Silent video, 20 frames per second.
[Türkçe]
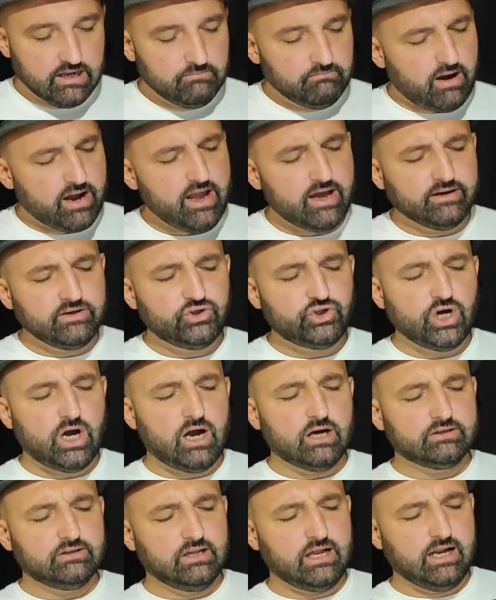Bayanı
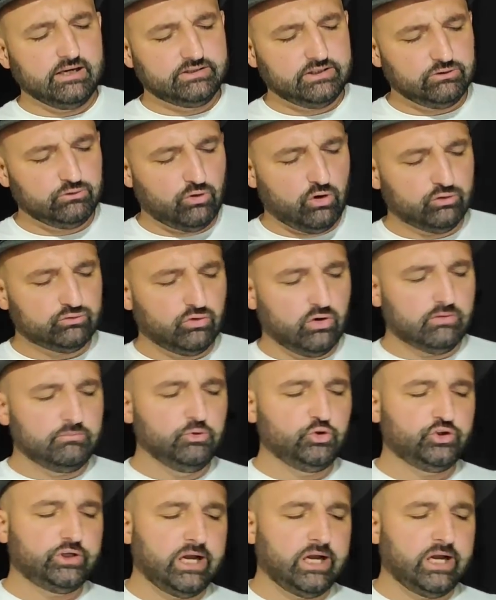çağırdılar ki doktormuş